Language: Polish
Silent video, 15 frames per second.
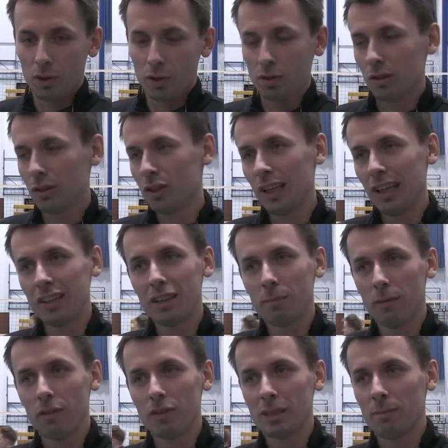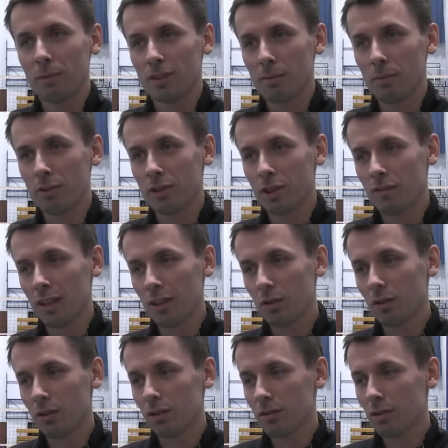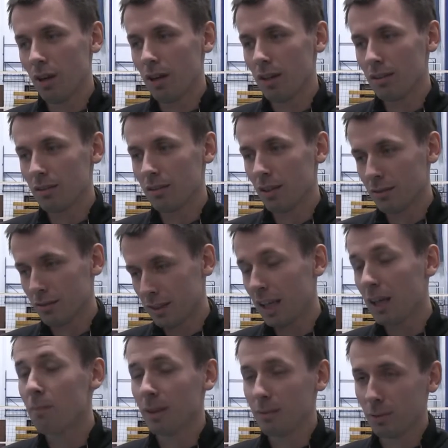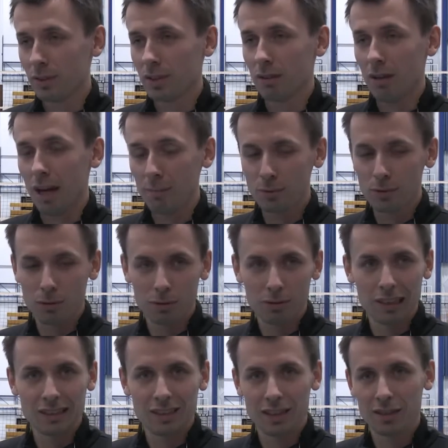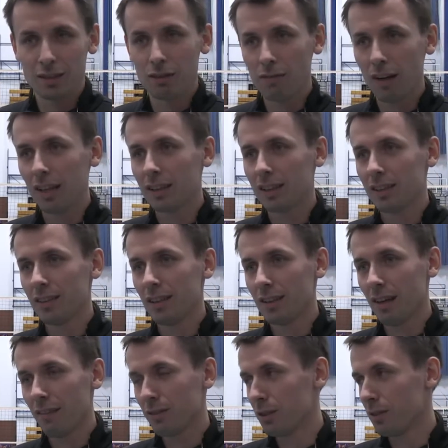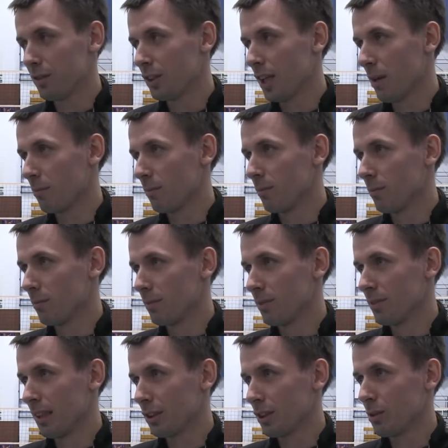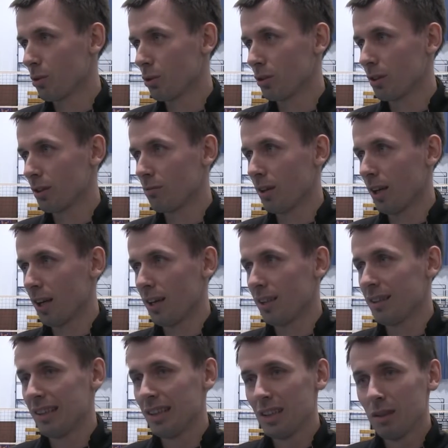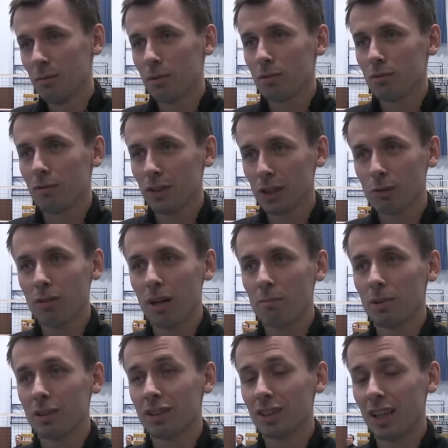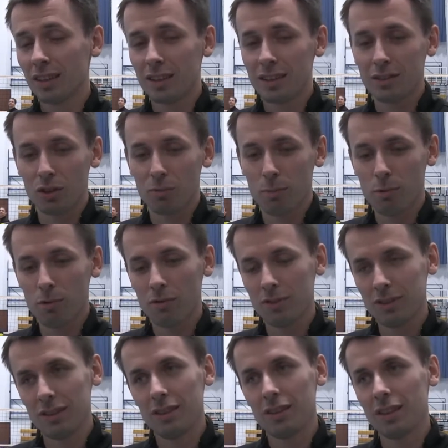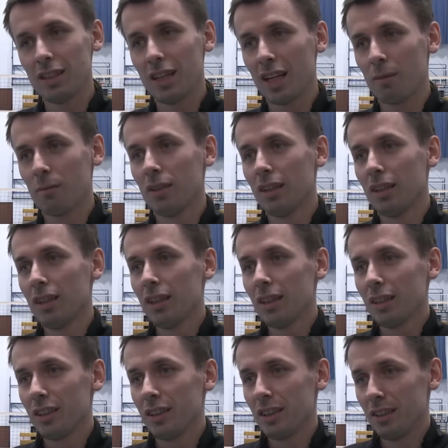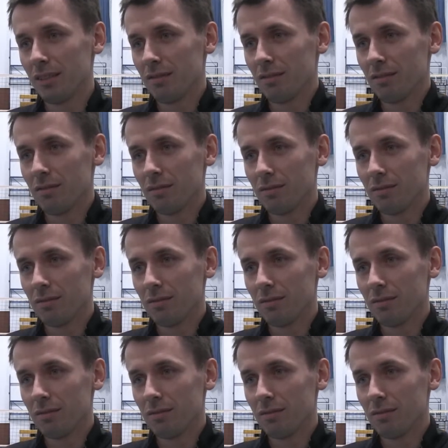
to, co dzisiaj na pewno zaprocentowało, to, to, to, tak jak Pan powiedział, absolutne serce do walki. Ja dawno nie widziałem naszej drużyny, która po prostu wyszła bez żadnych skrupułów z liderem i